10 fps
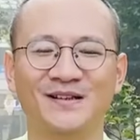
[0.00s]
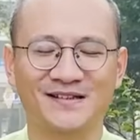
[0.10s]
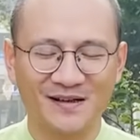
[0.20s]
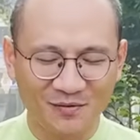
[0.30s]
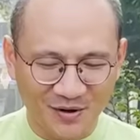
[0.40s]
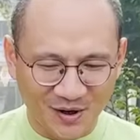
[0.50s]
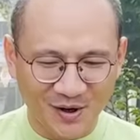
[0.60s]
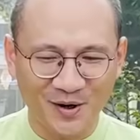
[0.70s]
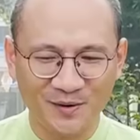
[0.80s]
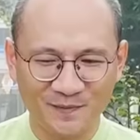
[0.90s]
sau
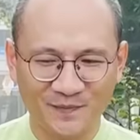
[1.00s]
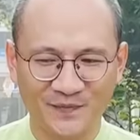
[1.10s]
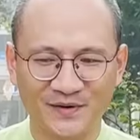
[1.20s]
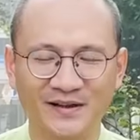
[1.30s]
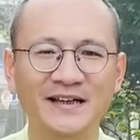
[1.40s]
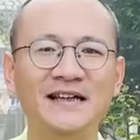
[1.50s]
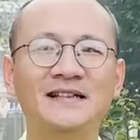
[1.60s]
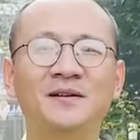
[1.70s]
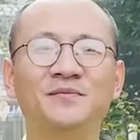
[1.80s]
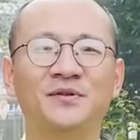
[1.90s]
đó ghi
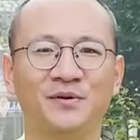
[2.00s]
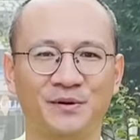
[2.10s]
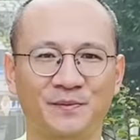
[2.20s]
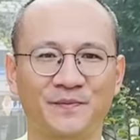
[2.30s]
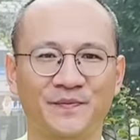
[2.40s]
xong rồi